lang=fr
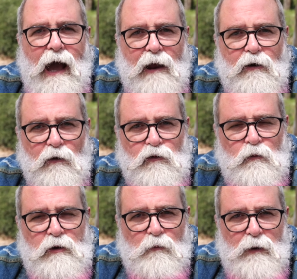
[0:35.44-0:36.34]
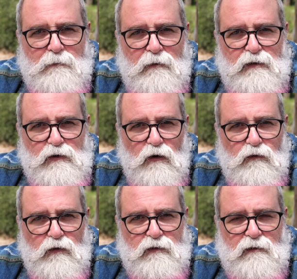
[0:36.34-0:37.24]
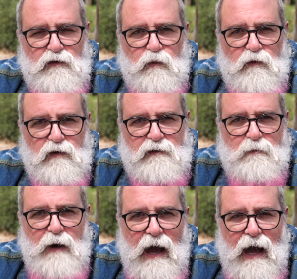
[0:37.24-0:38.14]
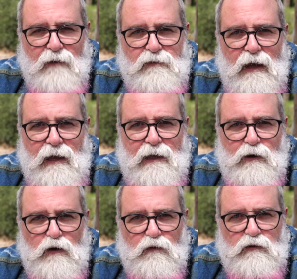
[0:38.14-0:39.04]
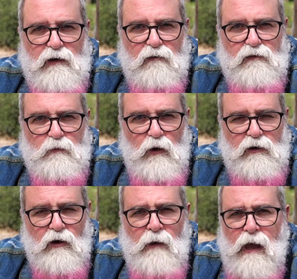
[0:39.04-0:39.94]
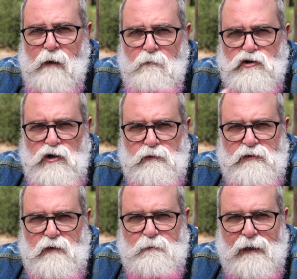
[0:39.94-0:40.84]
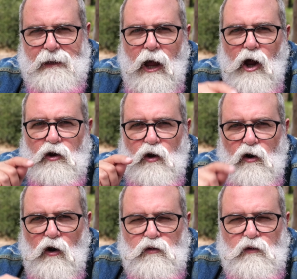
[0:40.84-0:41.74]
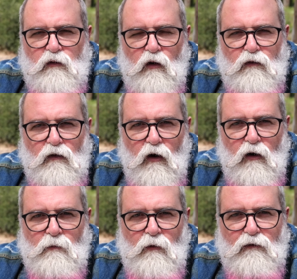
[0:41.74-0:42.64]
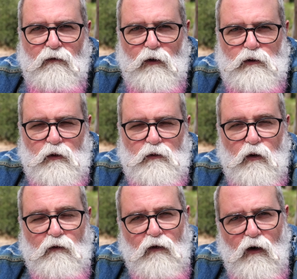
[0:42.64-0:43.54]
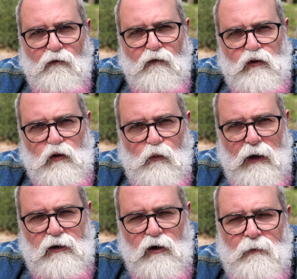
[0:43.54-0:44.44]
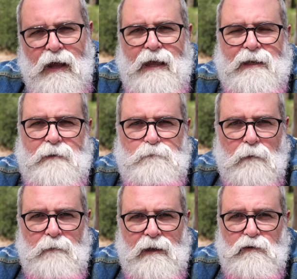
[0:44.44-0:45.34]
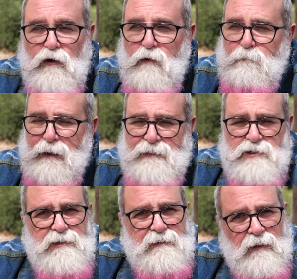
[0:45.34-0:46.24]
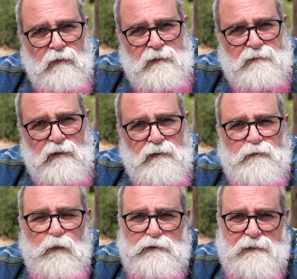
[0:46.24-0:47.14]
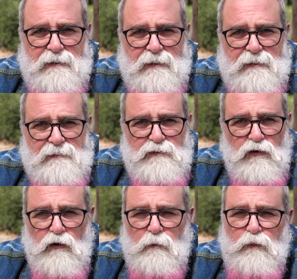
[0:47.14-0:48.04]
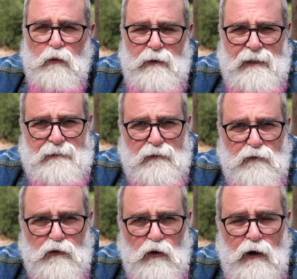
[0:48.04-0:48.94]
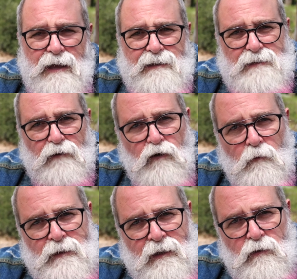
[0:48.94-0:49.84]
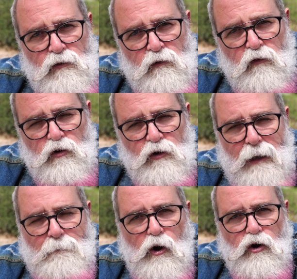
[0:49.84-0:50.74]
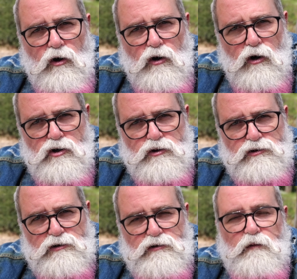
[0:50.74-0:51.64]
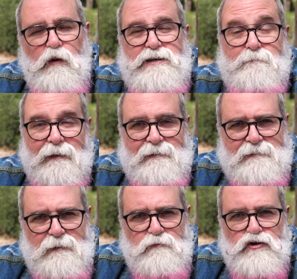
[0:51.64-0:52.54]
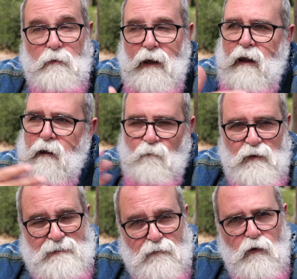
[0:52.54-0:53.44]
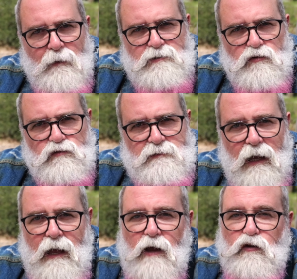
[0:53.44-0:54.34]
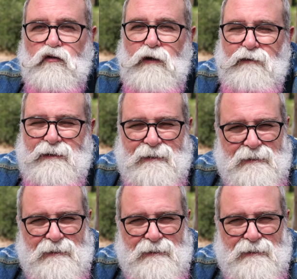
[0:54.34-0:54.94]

Alors, n'oublions pas que mes vidéos en français sont sponsorisées par Arvia, écolephotographie.com. Mais aujourd'hui, je vais te parler de leur nouveau forum photo, donc forumphoto.com, qui permet de partager tes connaissances, poser tes questions, publier tes photos. C'est un forum qui est nouveau, donc il n'y a pas encore grand-chose dessus. Moi, j'y participe, je mets des informations, tout ça. Donc, tu invité à